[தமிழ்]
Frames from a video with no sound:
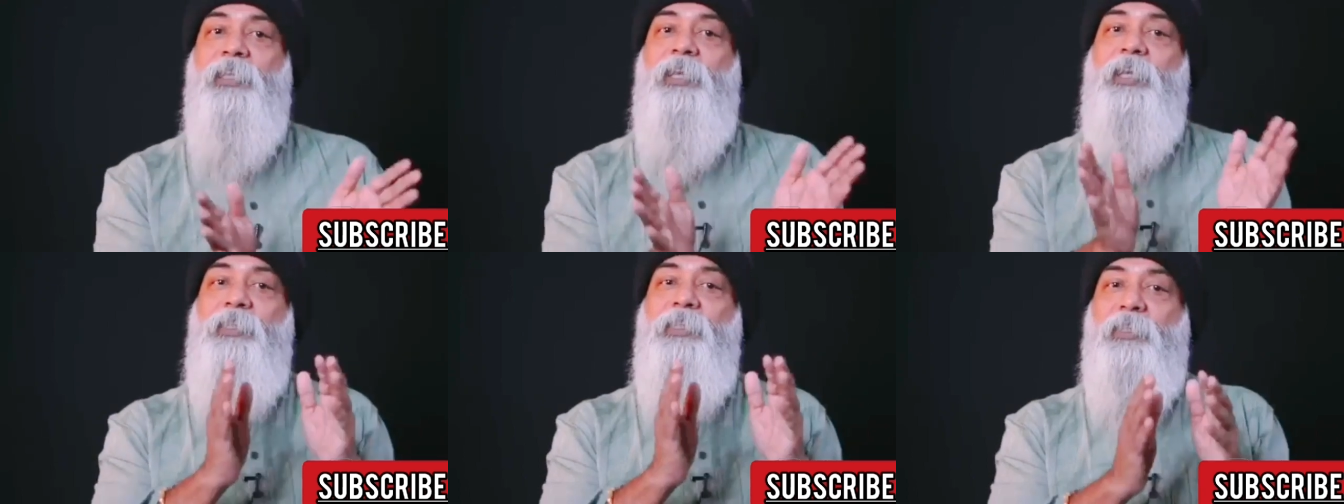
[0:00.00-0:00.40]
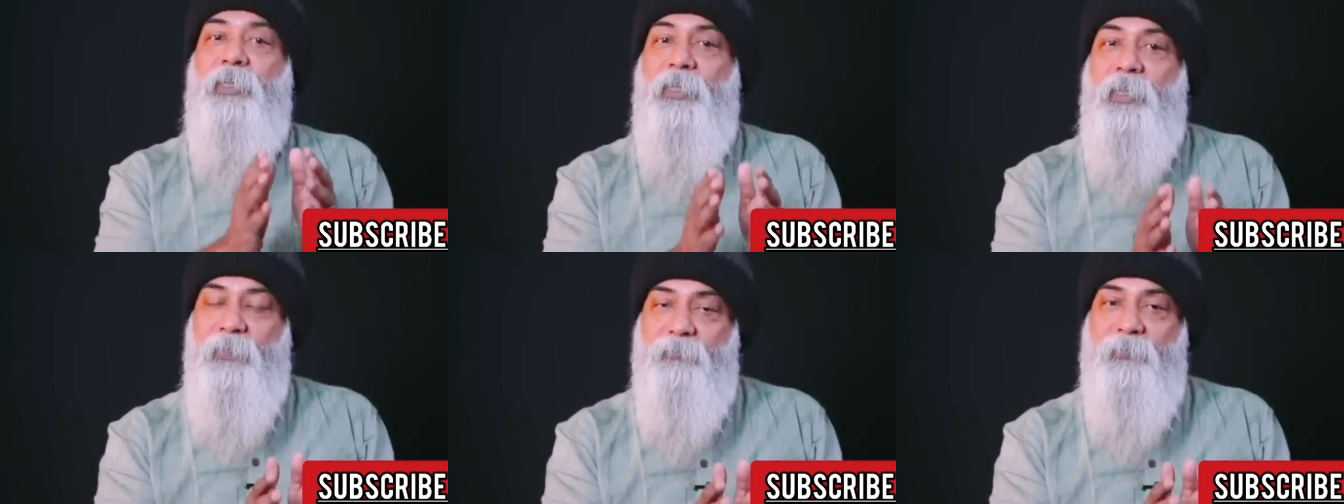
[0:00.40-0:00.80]
எத்தனை
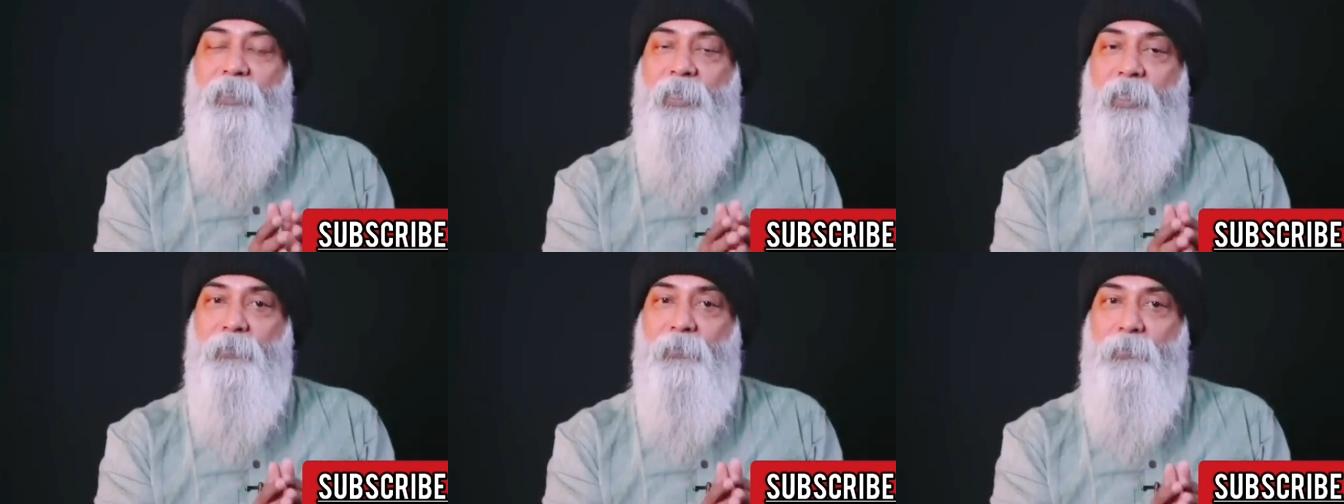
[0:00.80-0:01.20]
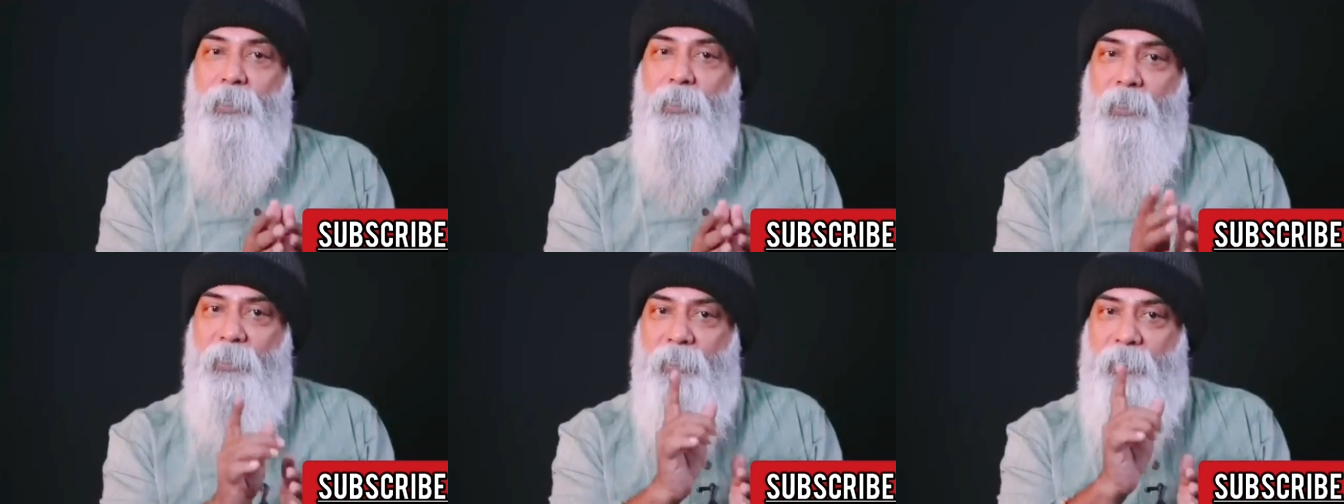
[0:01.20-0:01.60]
தடை வந்தாலும்
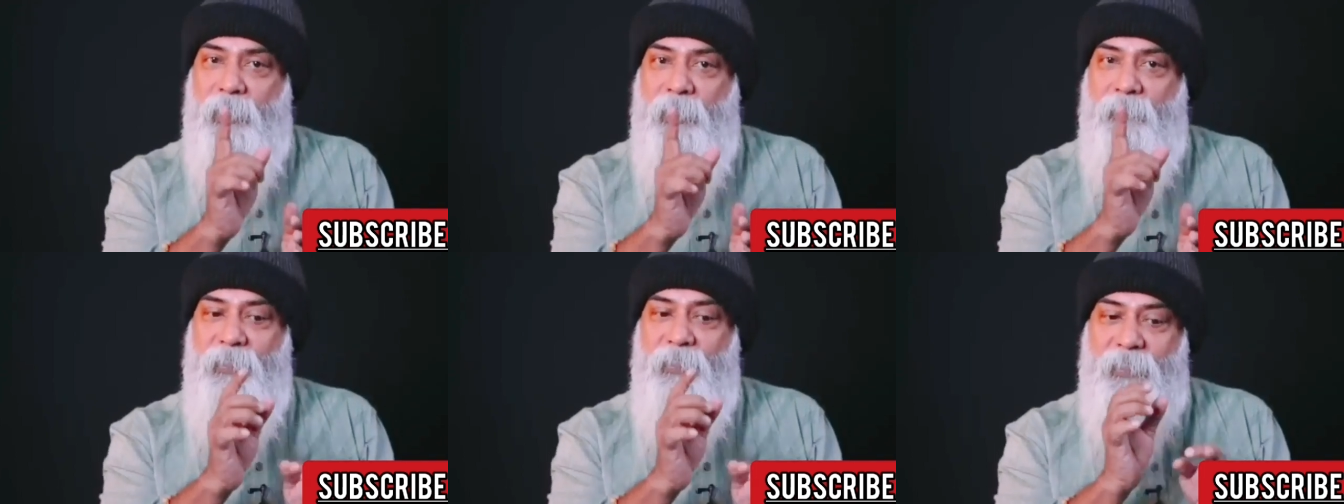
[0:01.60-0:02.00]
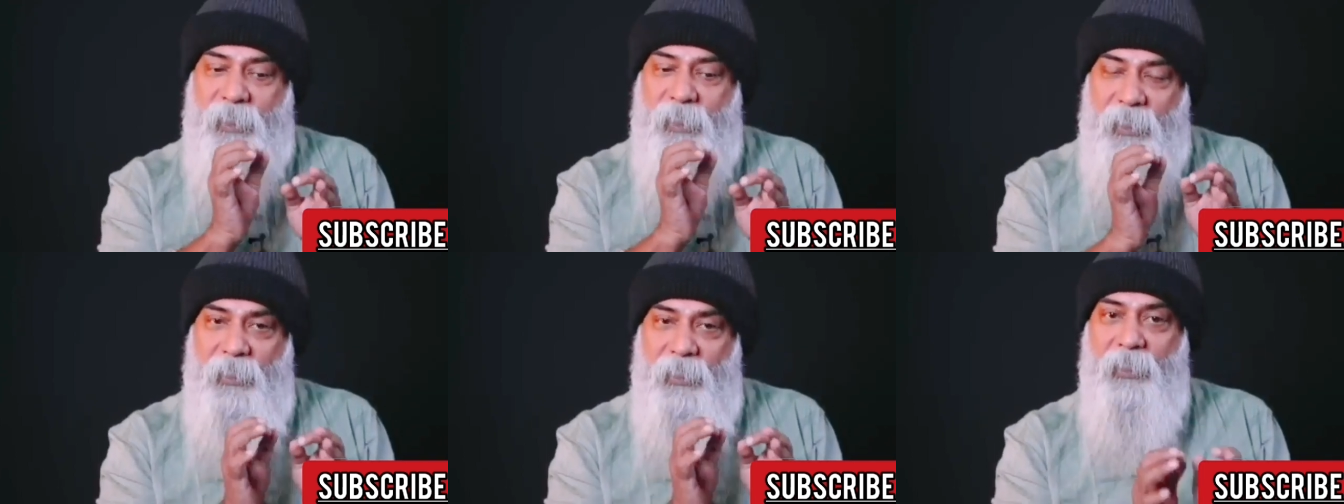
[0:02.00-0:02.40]
நீங்க டிரைவிங்
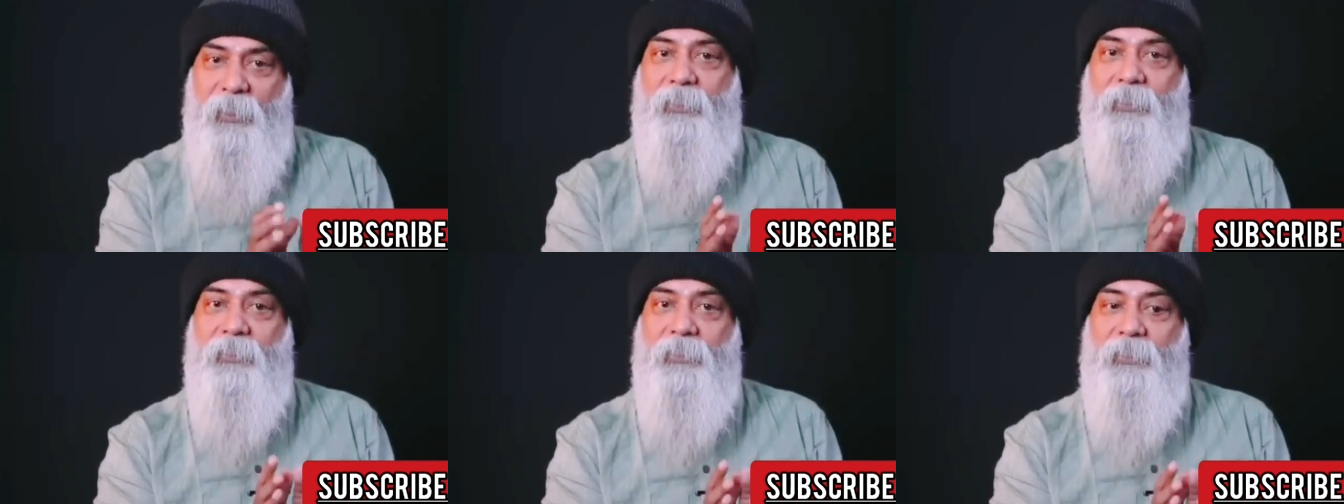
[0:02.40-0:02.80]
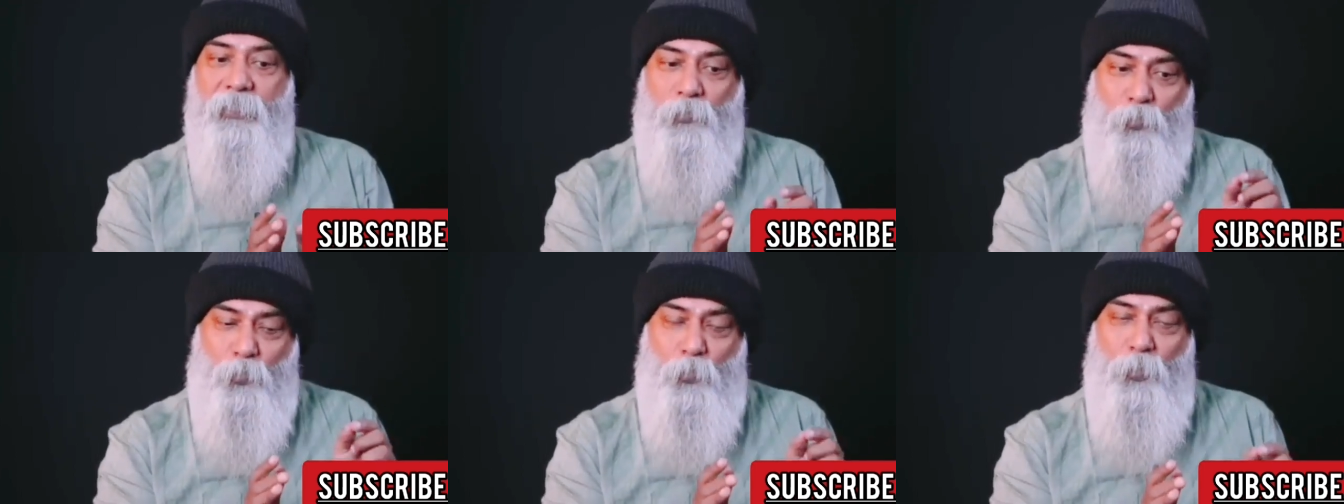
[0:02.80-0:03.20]
ஸ்கில் இருந்து
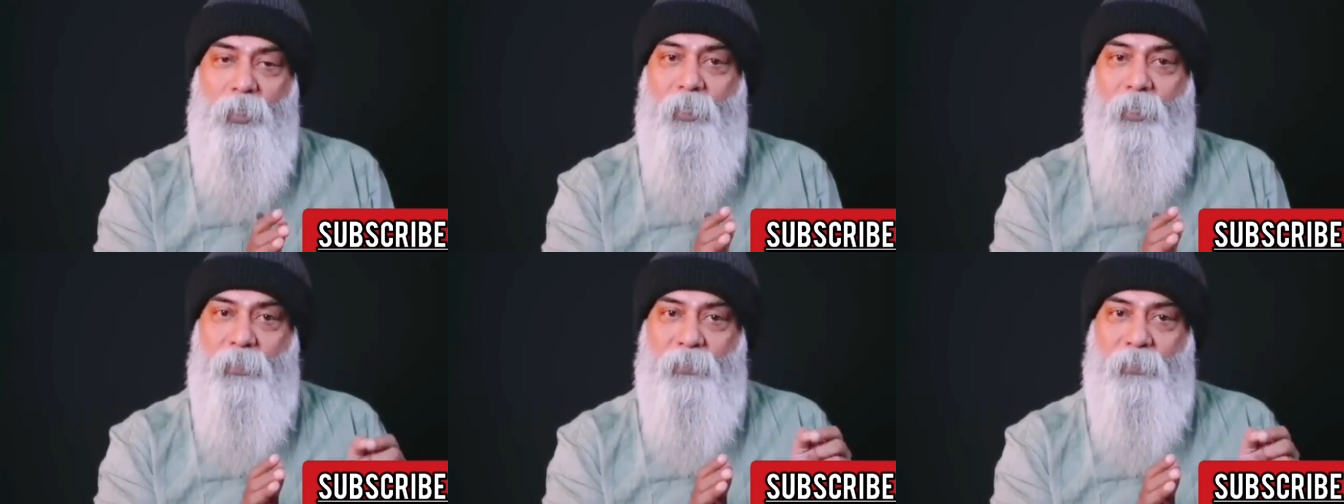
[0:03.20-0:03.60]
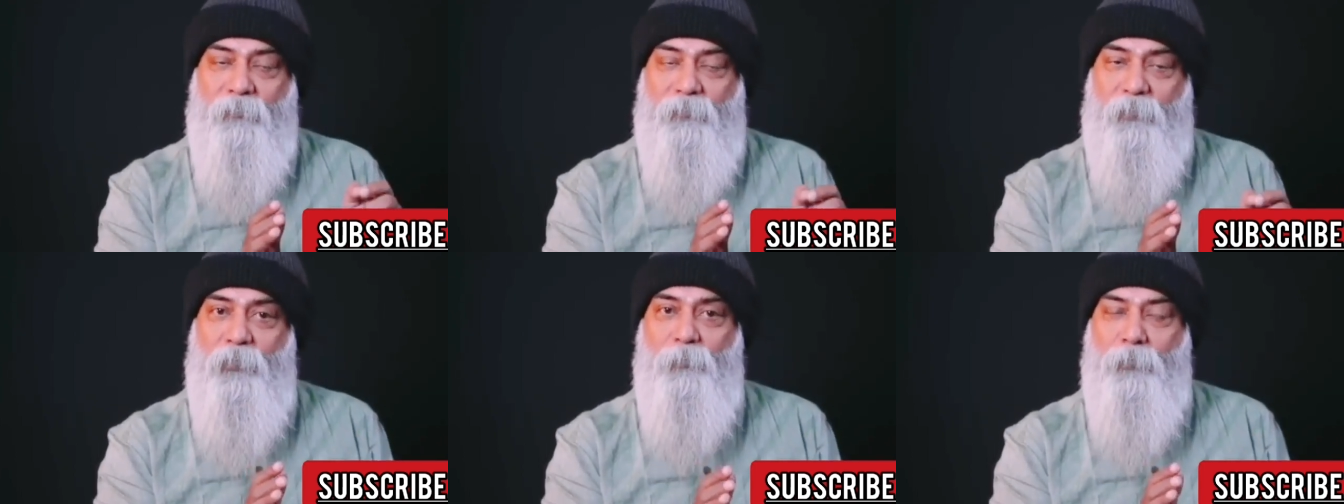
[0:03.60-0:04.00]
ரூலை
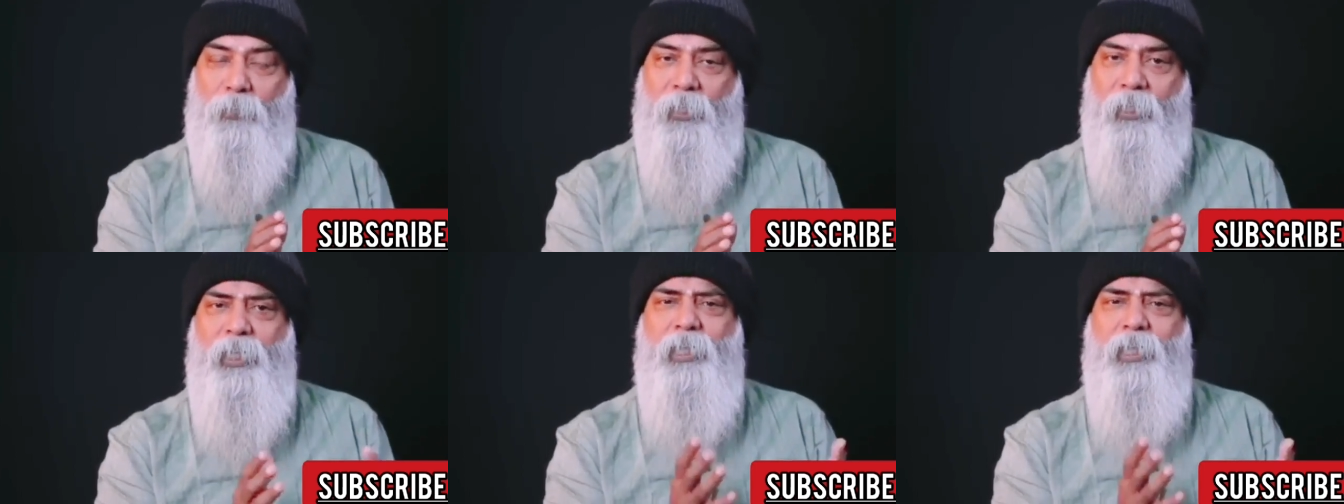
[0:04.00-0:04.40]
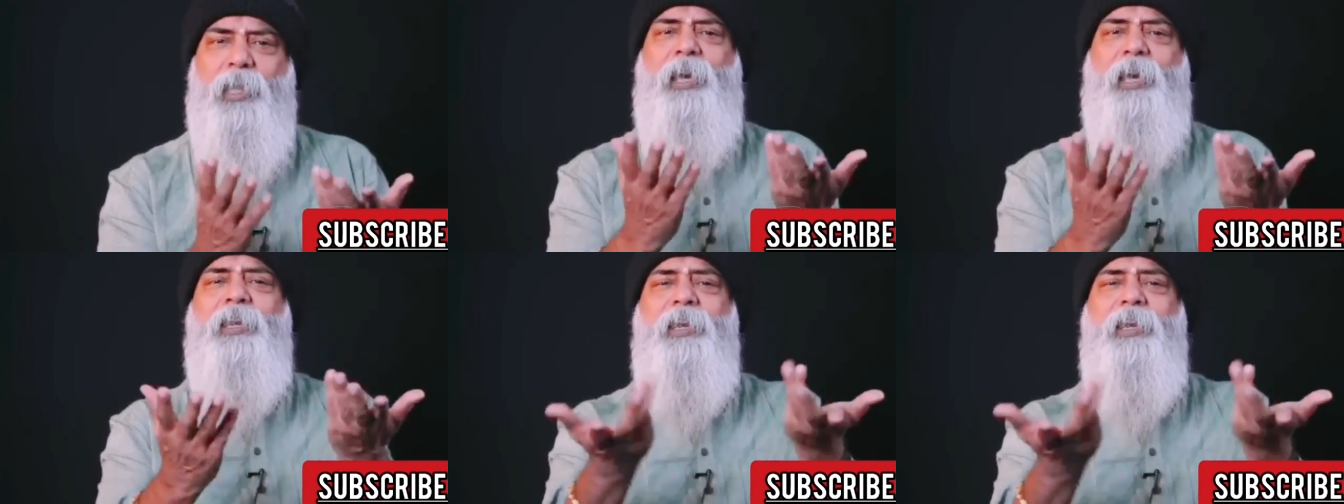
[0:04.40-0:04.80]
கரெக்டாக ஃபாலோ பண்ணீங்கன்னா
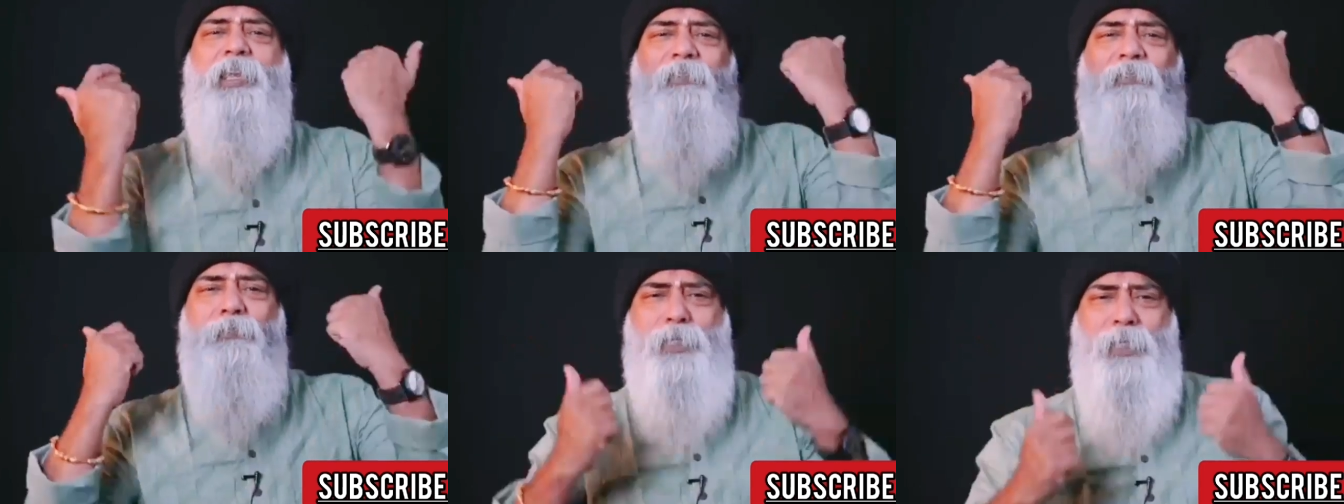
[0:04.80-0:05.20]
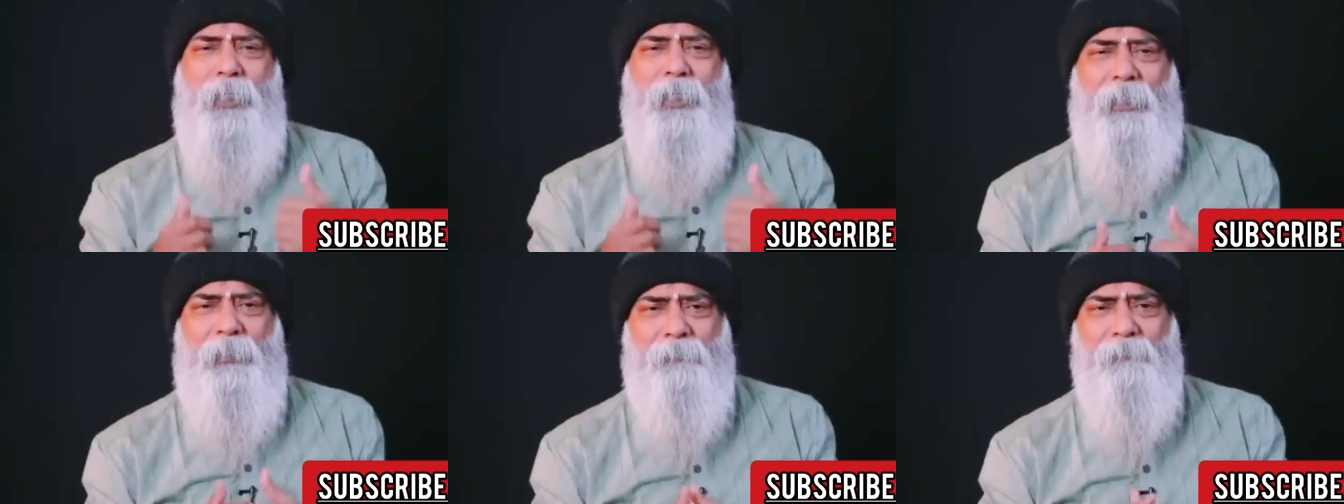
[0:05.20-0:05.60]
யாரையும் இடிக்கவே
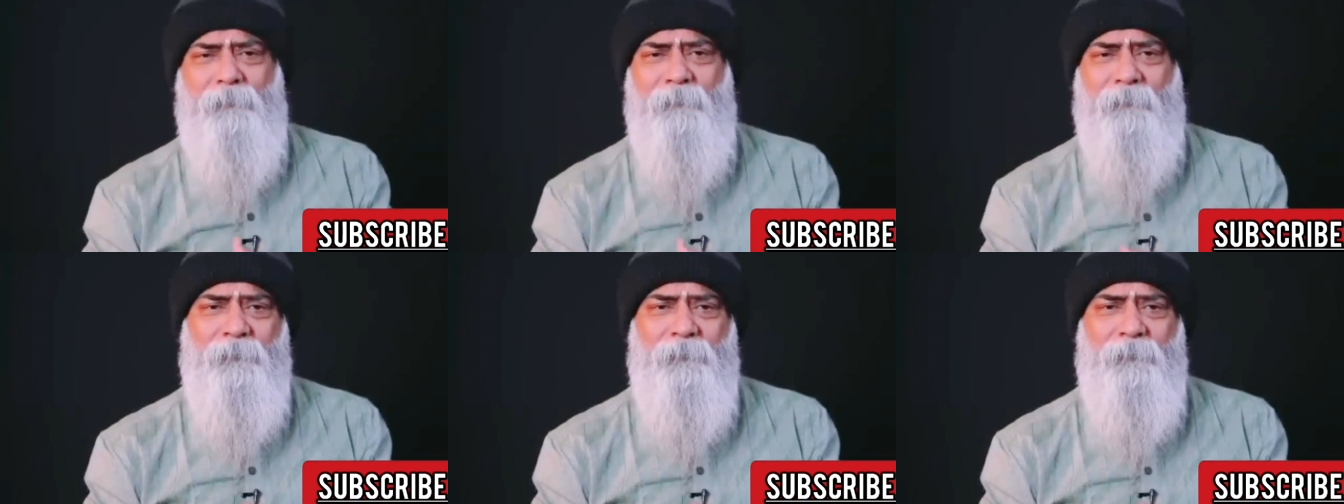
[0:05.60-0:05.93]
மாட்டீங்க